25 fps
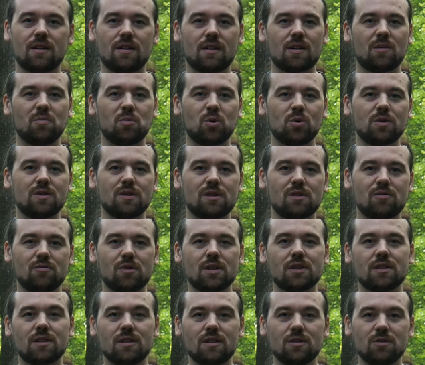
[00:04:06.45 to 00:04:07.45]
работать
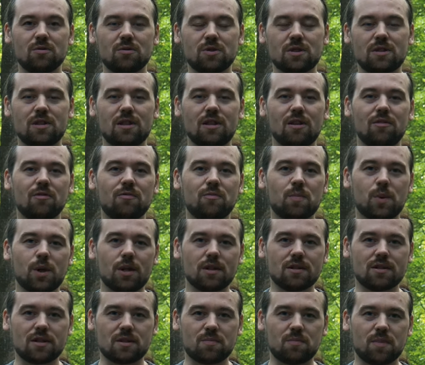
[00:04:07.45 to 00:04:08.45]
в этой индустрии в
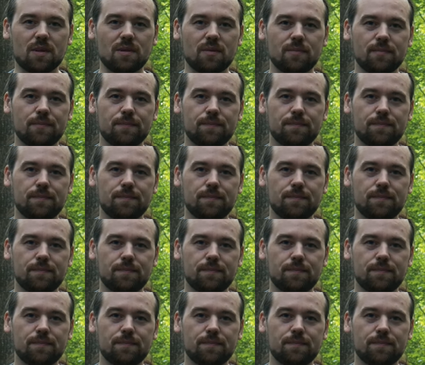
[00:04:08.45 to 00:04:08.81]
принципе.